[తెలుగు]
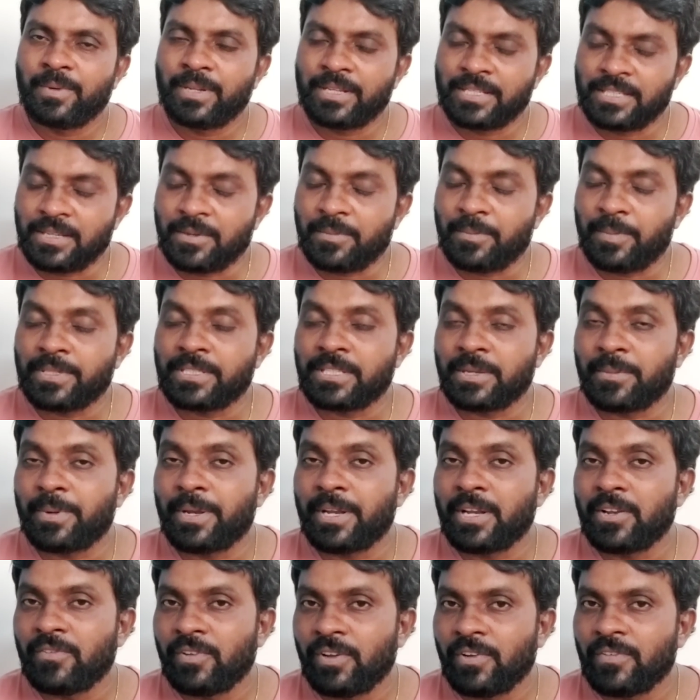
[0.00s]
మరి సప
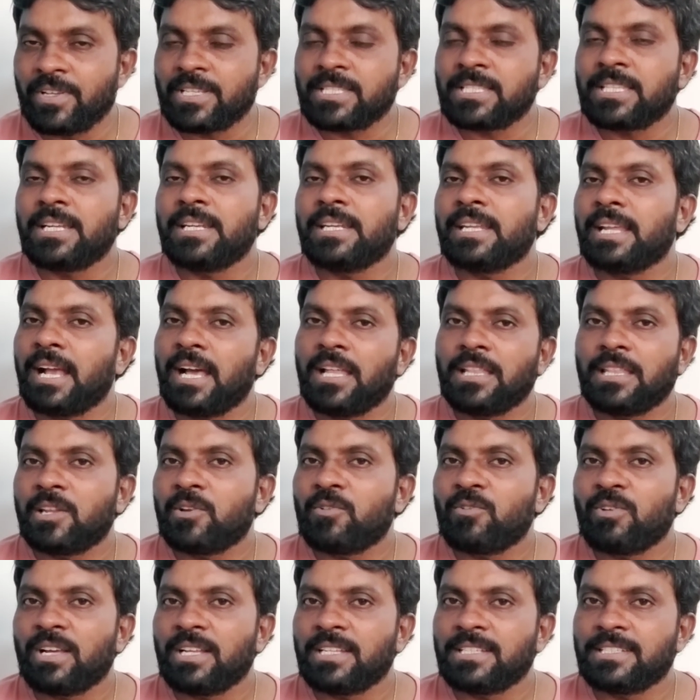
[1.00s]
సపరేట్ వ్యవస్థ అంటే
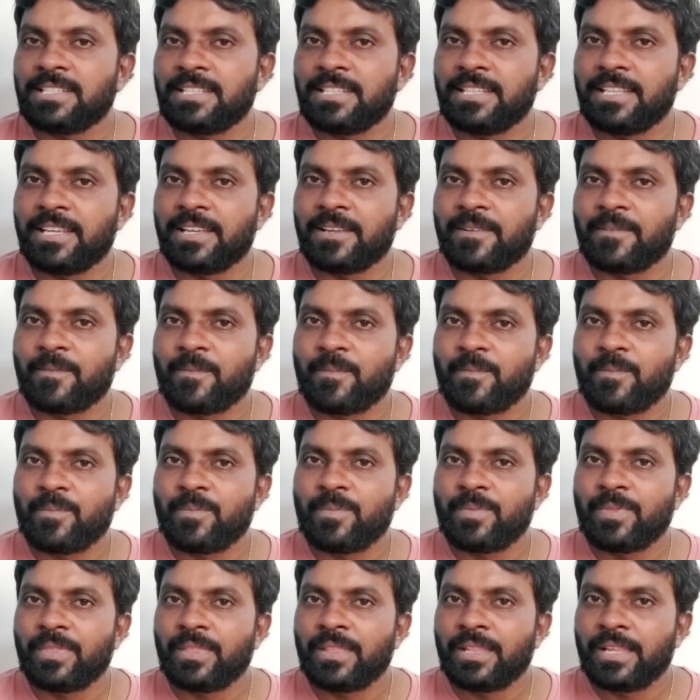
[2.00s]
అందరూ ఉండాల్సిందే
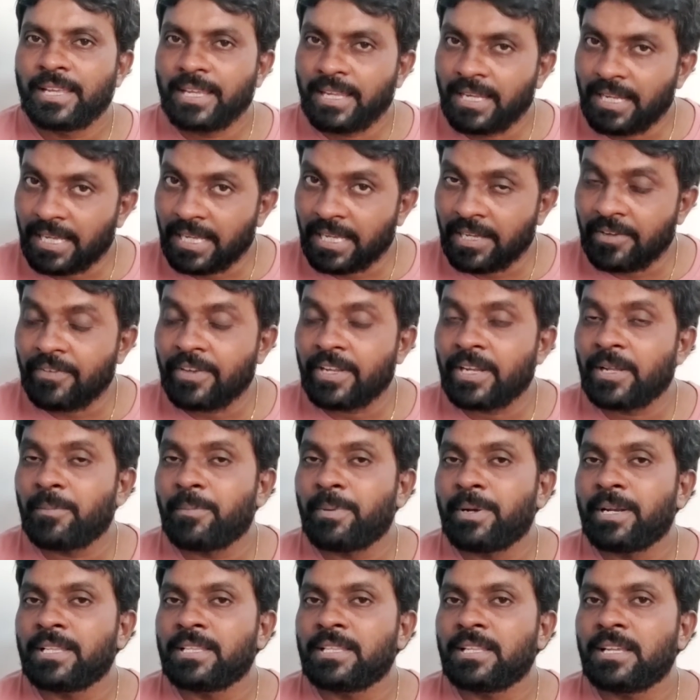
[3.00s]
ఇలా ఏమైనా
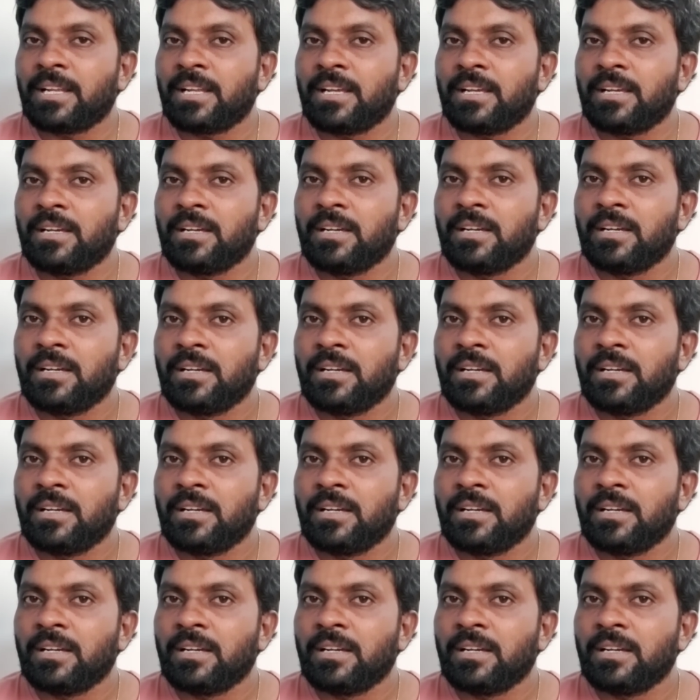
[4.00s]
పెడతారా